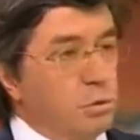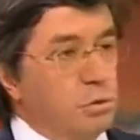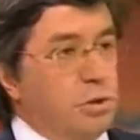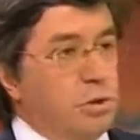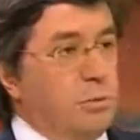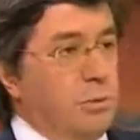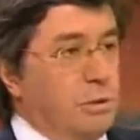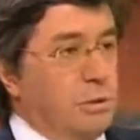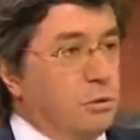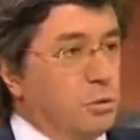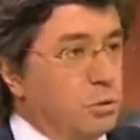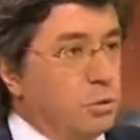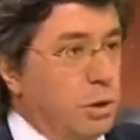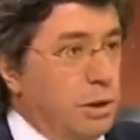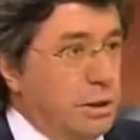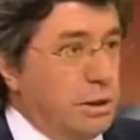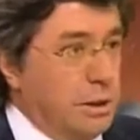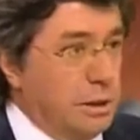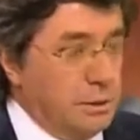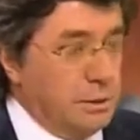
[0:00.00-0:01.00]
O Dr. José
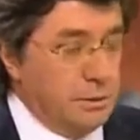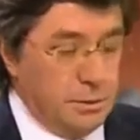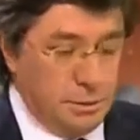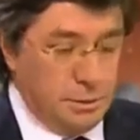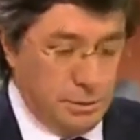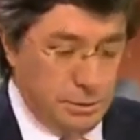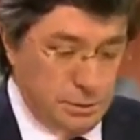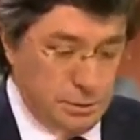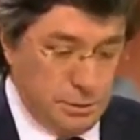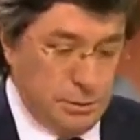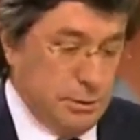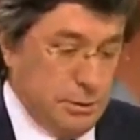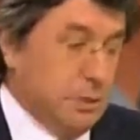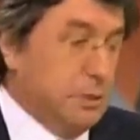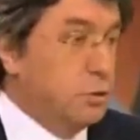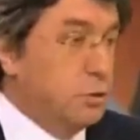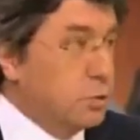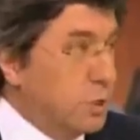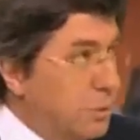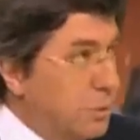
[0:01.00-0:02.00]
Matos Correia,
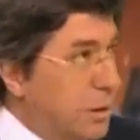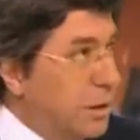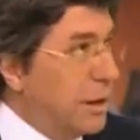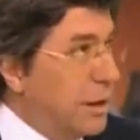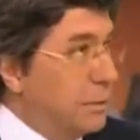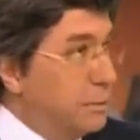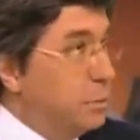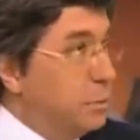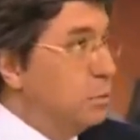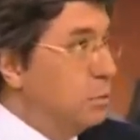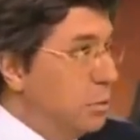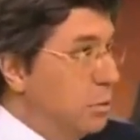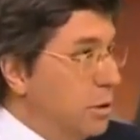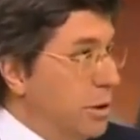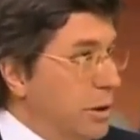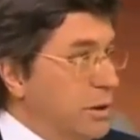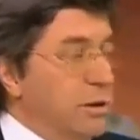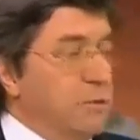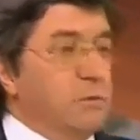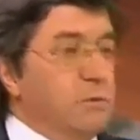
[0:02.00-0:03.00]
eh, isso também é
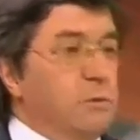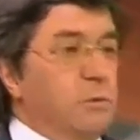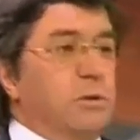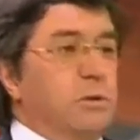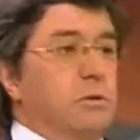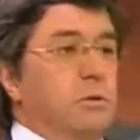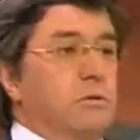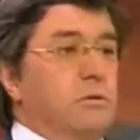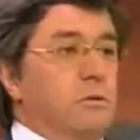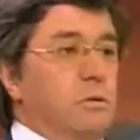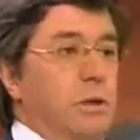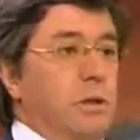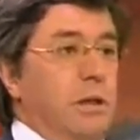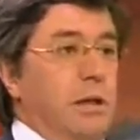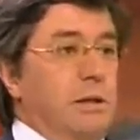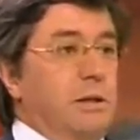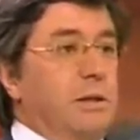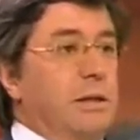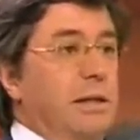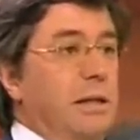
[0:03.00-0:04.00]
público, esta informação que
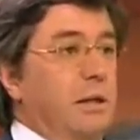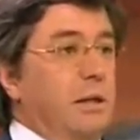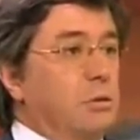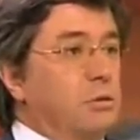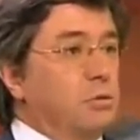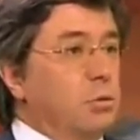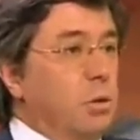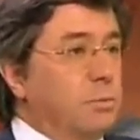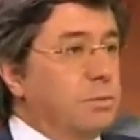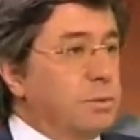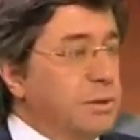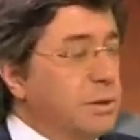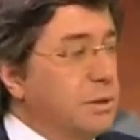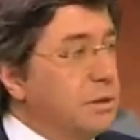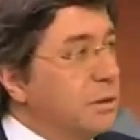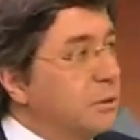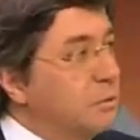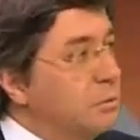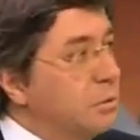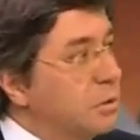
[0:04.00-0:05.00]
eu vou dar, é o
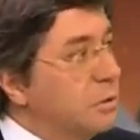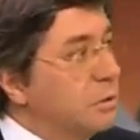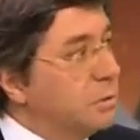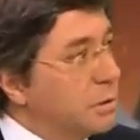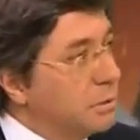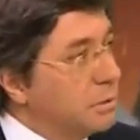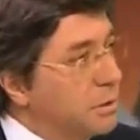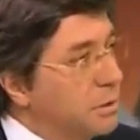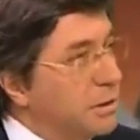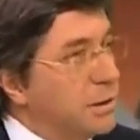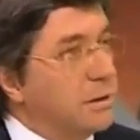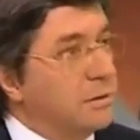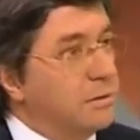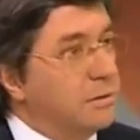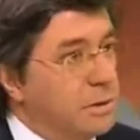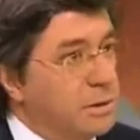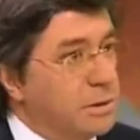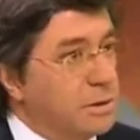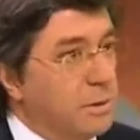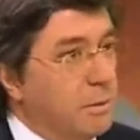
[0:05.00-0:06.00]
atual Presidente da Comissão
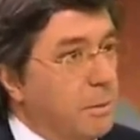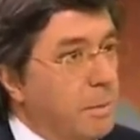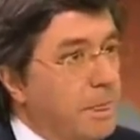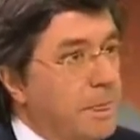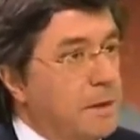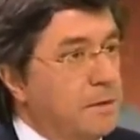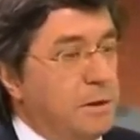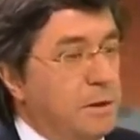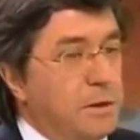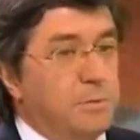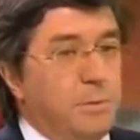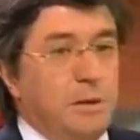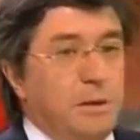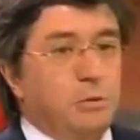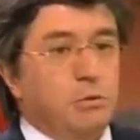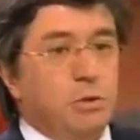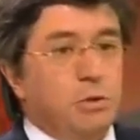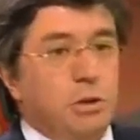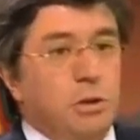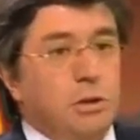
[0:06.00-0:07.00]
Parlamentar de Defesa.
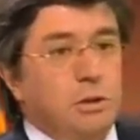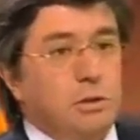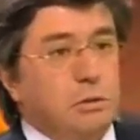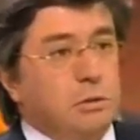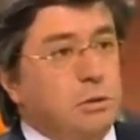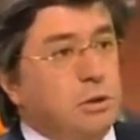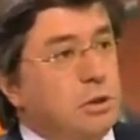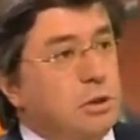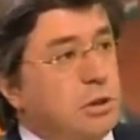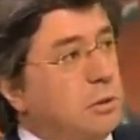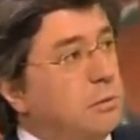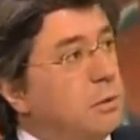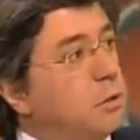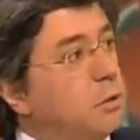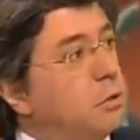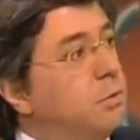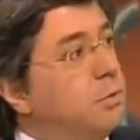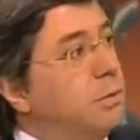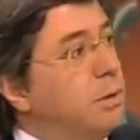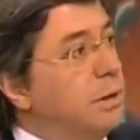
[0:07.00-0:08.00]
Faz parte de um escritório que
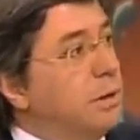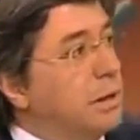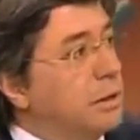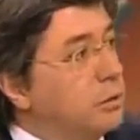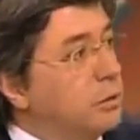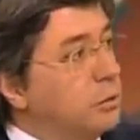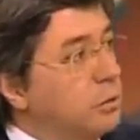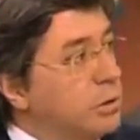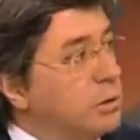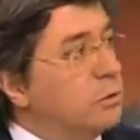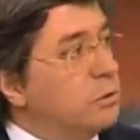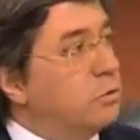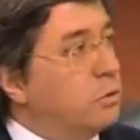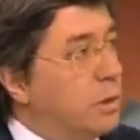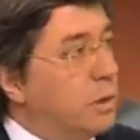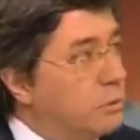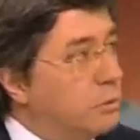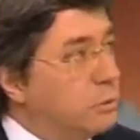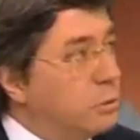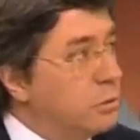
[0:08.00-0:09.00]
se chama Rui Pena
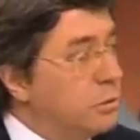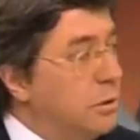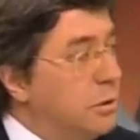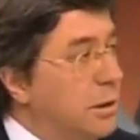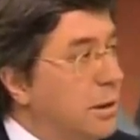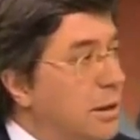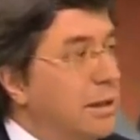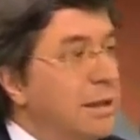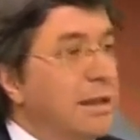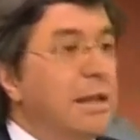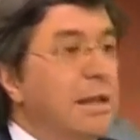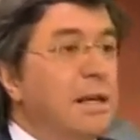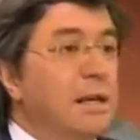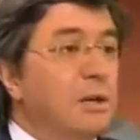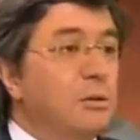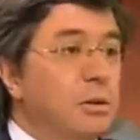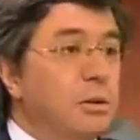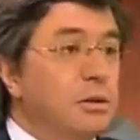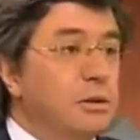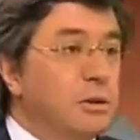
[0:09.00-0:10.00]
Arnoux e Associados
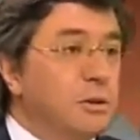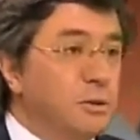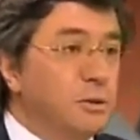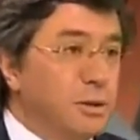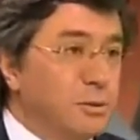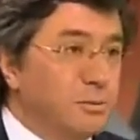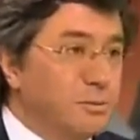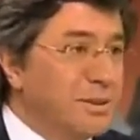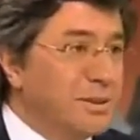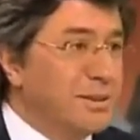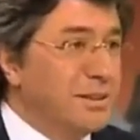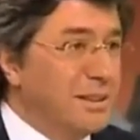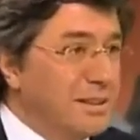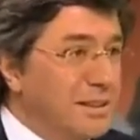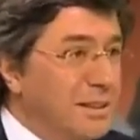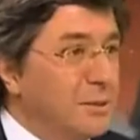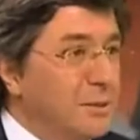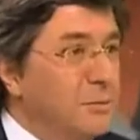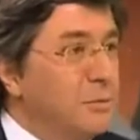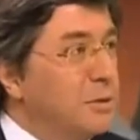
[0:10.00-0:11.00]
quem era o anterior
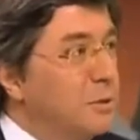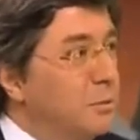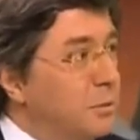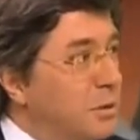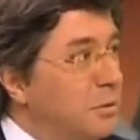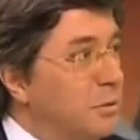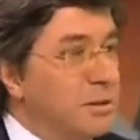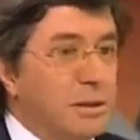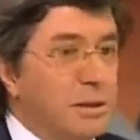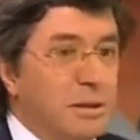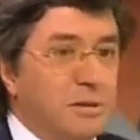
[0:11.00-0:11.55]
presidente da Comissão